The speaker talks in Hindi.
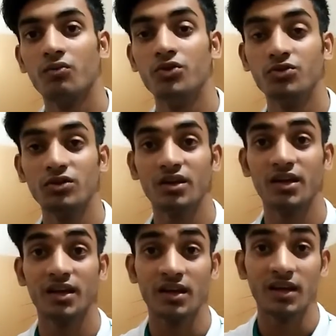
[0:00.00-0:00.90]
विजुअल के
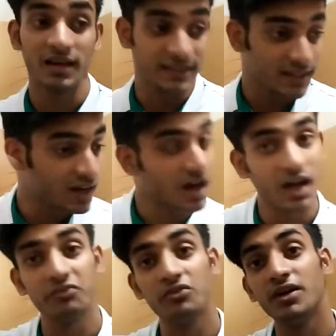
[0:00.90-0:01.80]
लिए ये रहा आईफोन